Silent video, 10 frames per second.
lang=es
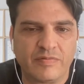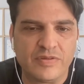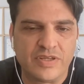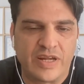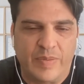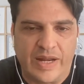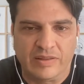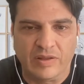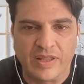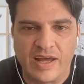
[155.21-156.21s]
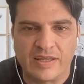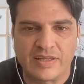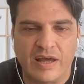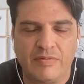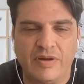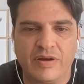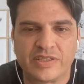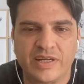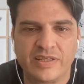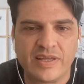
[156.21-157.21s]
funcionan para todas las,
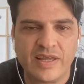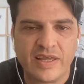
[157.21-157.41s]
blockchains,